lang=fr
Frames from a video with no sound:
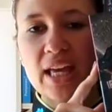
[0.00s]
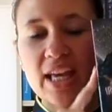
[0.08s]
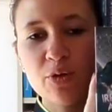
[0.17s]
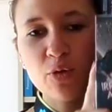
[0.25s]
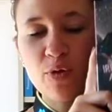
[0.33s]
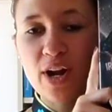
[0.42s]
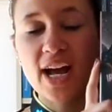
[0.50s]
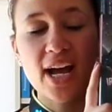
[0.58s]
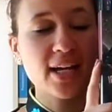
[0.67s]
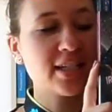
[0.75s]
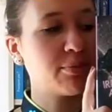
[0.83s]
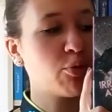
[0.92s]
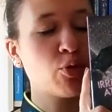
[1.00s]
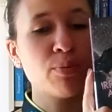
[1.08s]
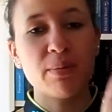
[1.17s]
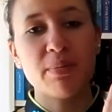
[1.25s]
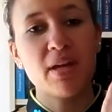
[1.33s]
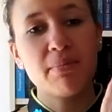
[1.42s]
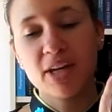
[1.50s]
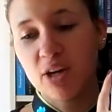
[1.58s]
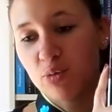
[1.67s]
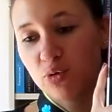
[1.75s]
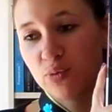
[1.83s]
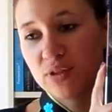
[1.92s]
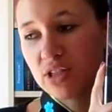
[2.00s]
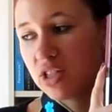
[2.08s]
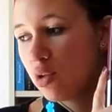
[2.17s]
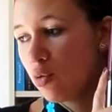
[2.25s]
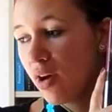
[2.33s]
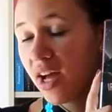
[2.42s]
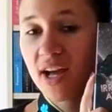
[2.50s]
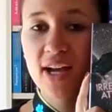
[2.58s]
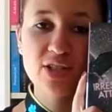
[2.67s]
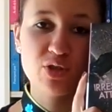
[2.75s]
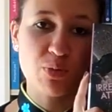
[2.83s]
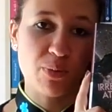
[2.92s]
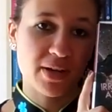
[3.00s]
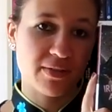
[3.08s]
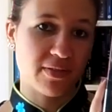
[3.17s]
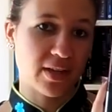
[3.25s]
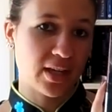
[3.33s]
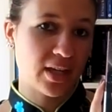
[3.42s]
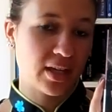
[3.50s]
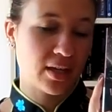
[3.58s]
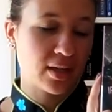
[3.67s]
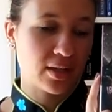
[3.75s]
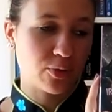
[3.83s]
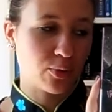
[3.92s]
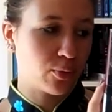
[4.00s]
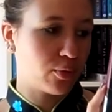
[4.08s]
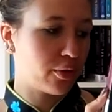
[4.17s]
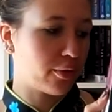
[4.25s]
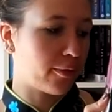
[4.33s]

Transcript: Et donc voilà, j'ai beaucoup aimé, mais comme je vous ai dit, le 1 reste mon préféré, et donc...